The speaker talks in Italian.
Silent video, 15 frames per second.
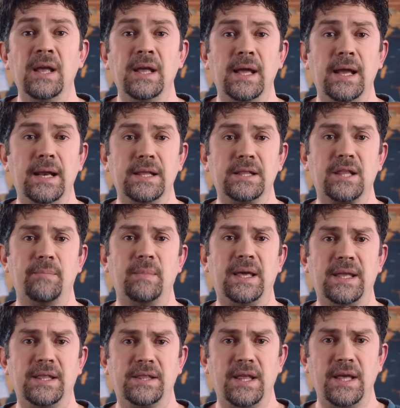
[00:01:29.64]
e
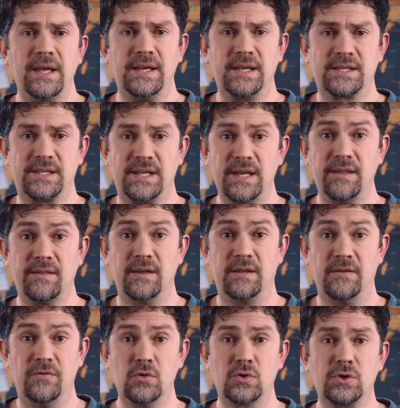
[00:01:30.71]
lentamente, in assenza
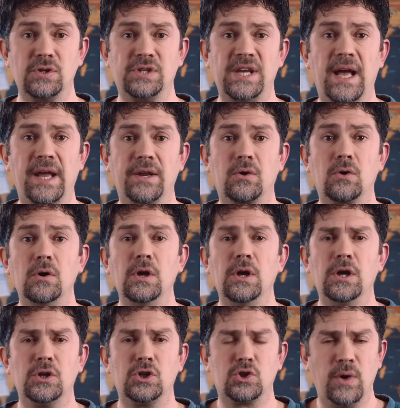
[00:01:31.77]
di flusso
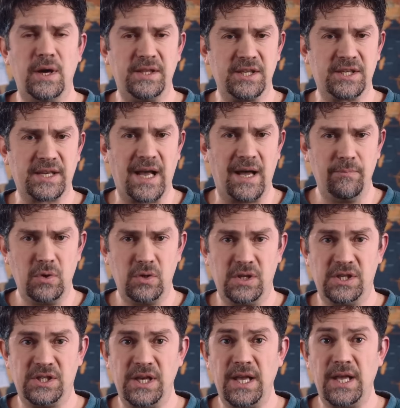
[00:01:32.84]
genico, cioè di scambio
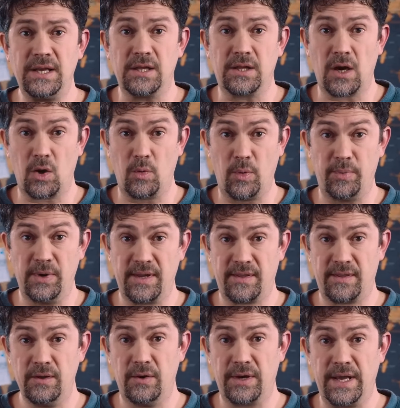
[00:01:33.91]
di geni tra una
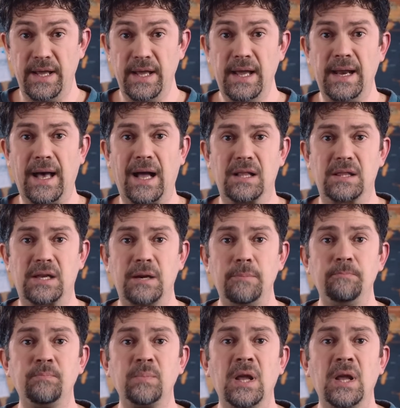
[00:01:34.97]
popolazione e l'altra,